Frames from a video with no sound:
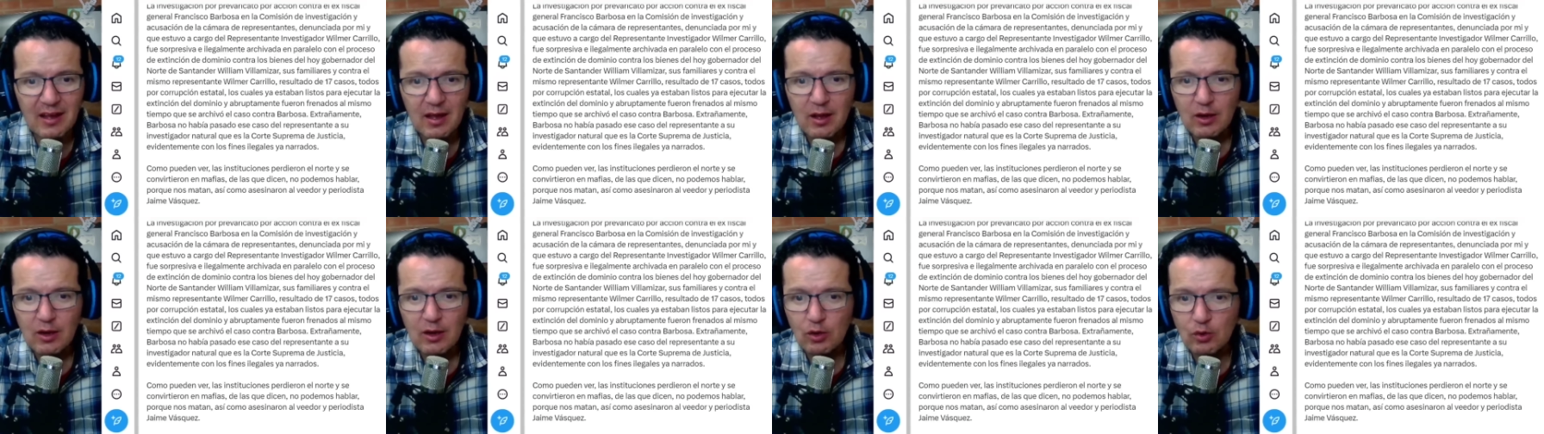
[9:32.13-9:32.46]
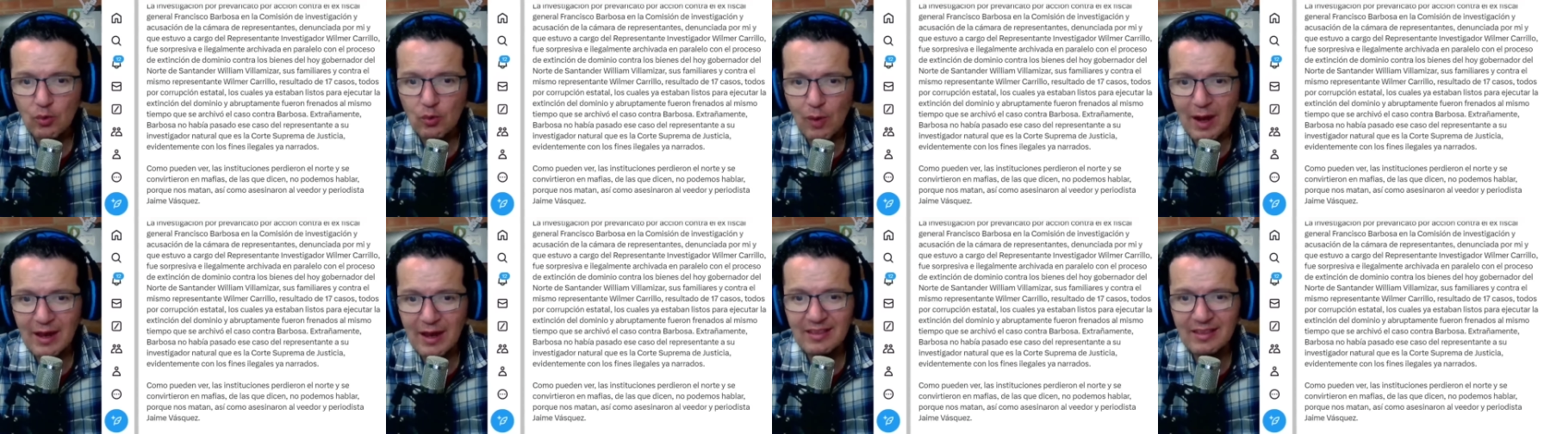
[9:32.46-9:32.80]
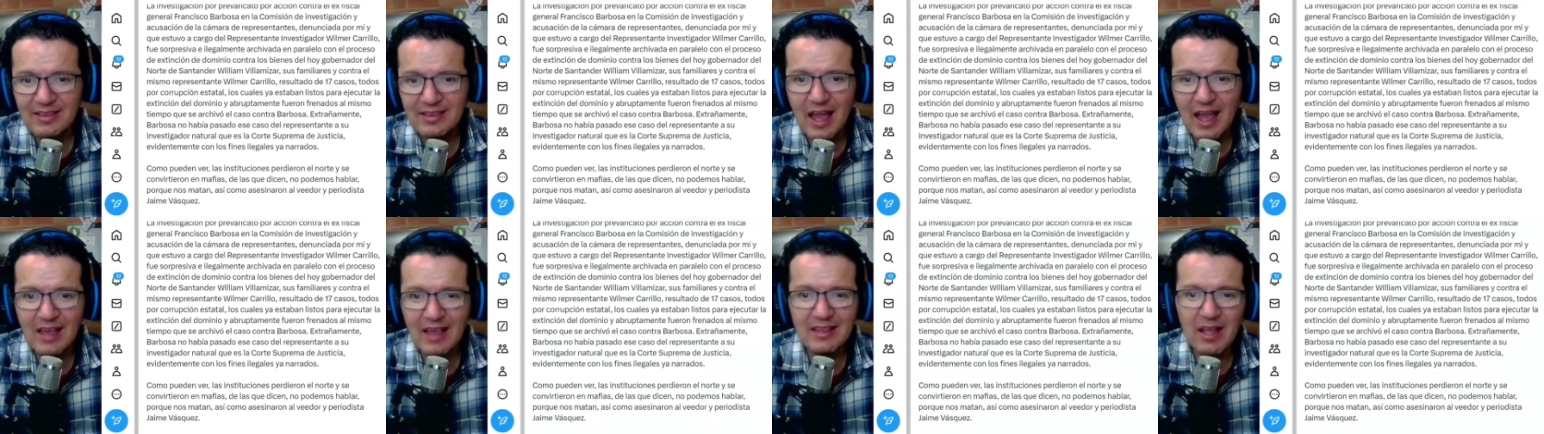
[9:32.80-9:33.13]
los cuales
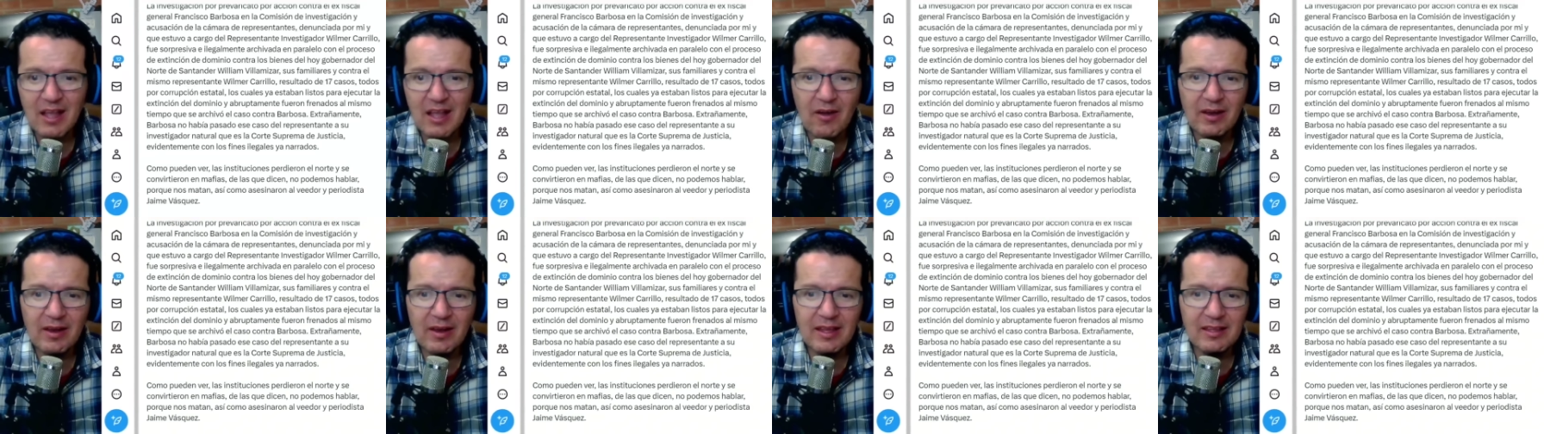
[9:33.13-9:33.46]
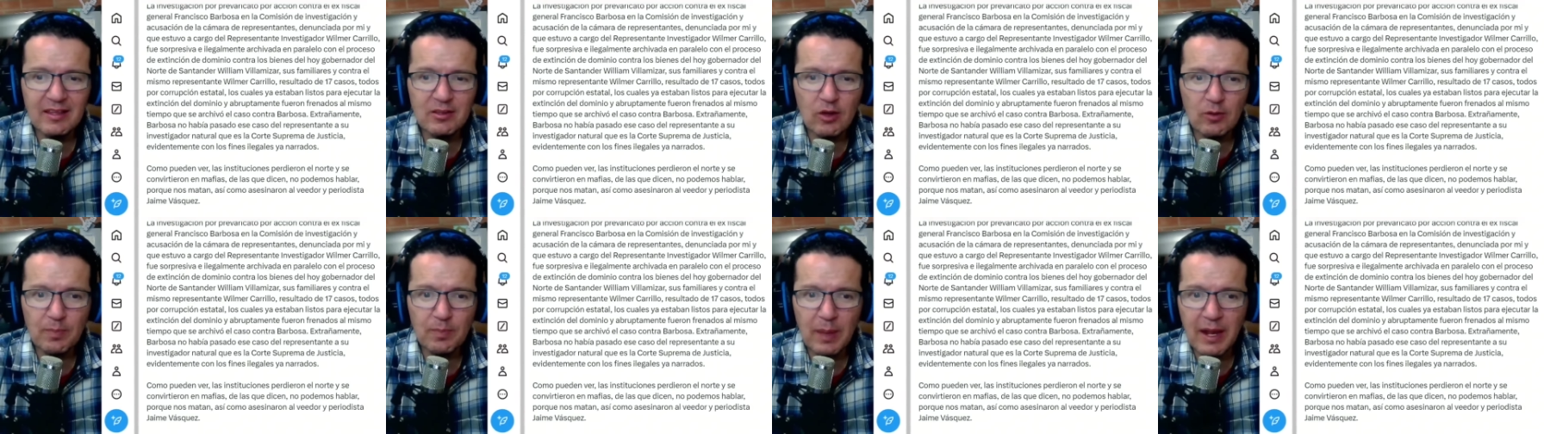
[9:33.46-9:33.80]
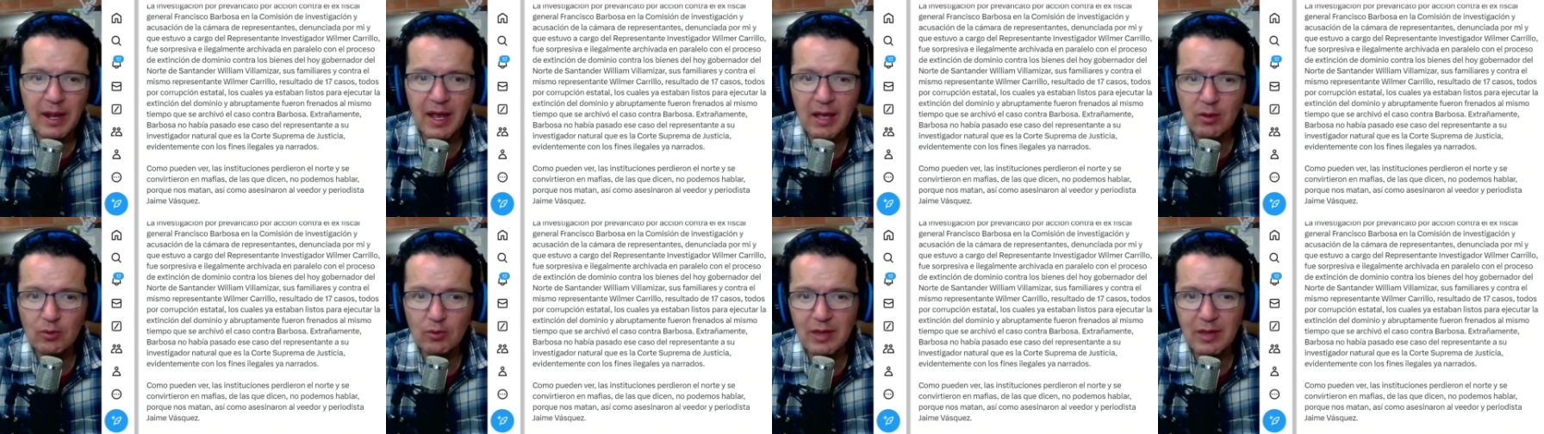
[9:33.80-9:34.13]
ya estaban listos para
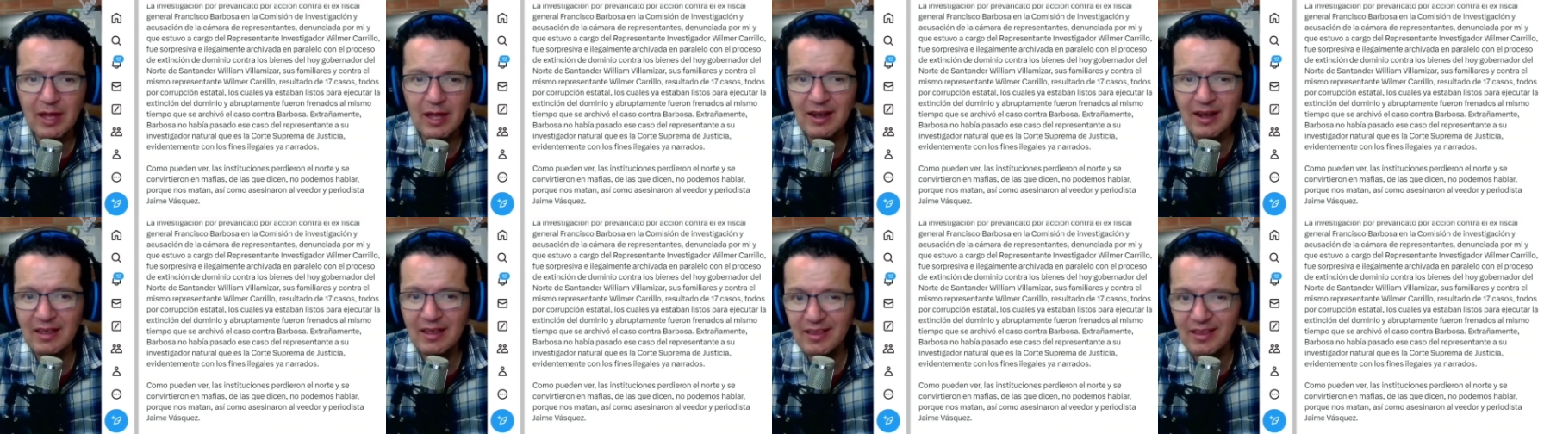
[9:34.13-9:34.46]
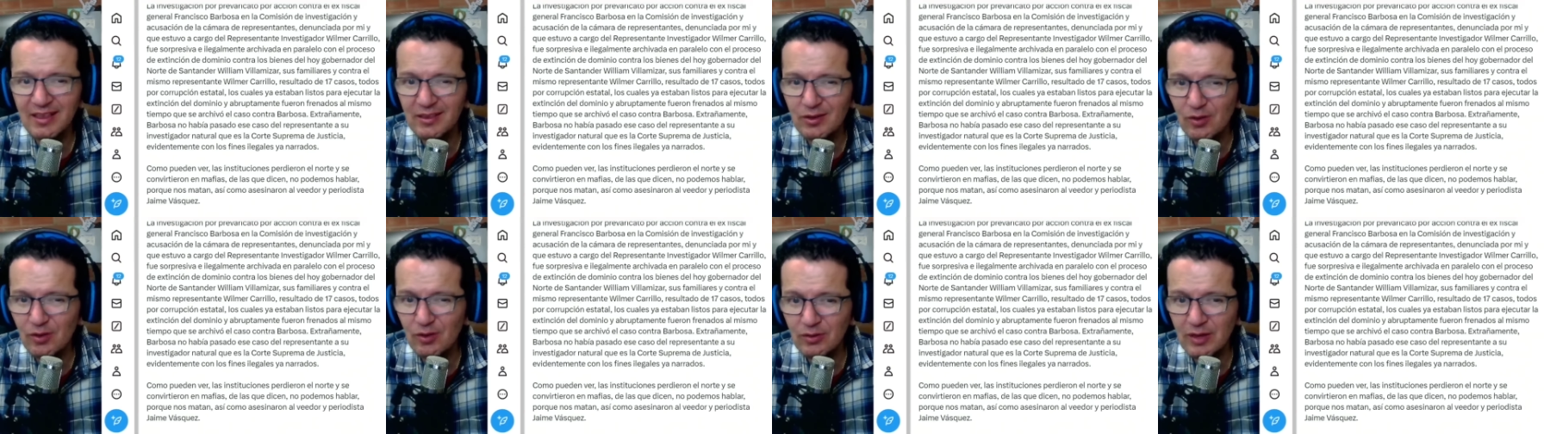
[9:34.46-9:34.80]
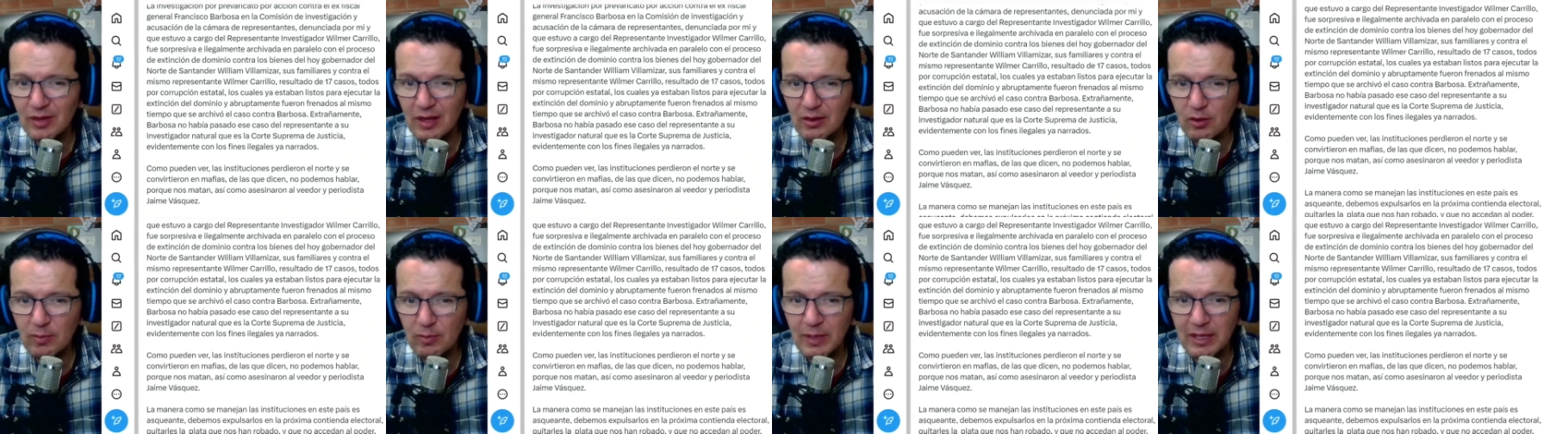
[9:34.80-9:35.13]
ejecutar la extinción del
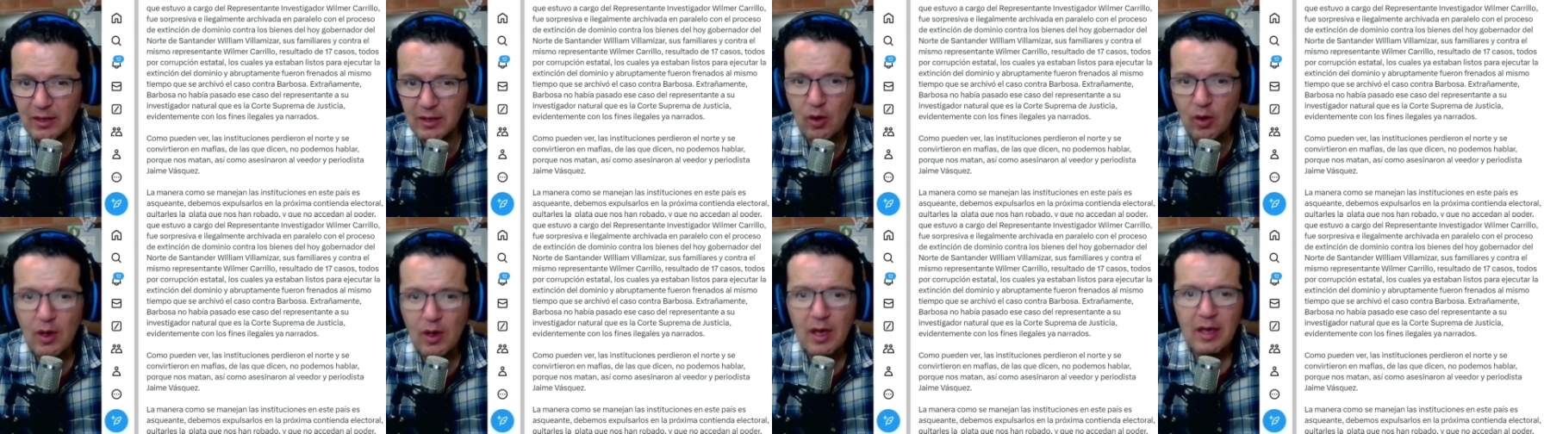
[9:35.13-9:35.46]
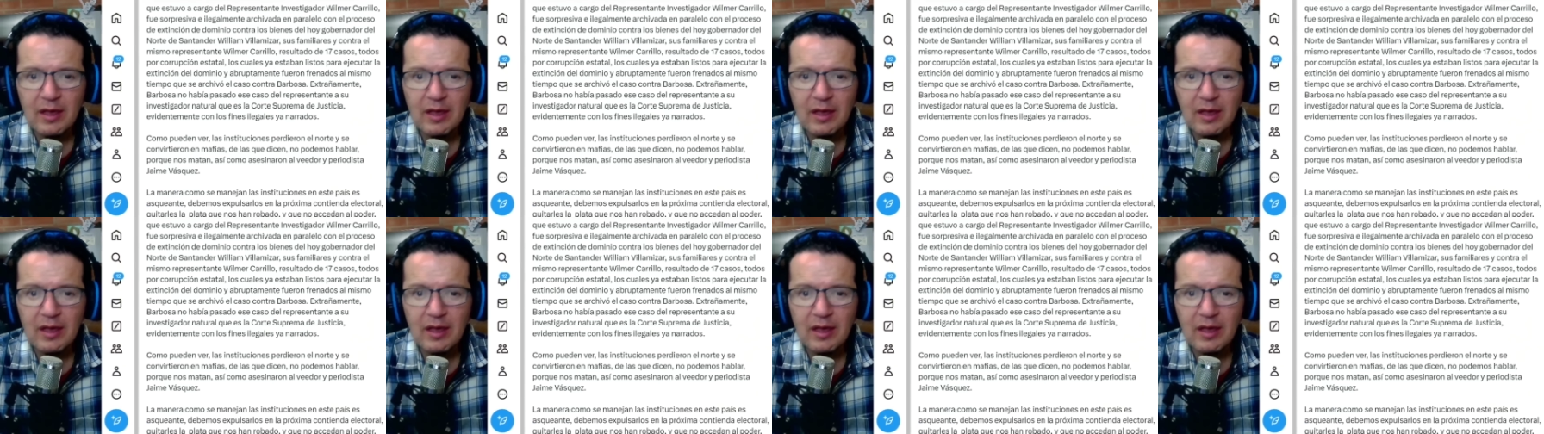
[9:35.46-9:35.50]
dominio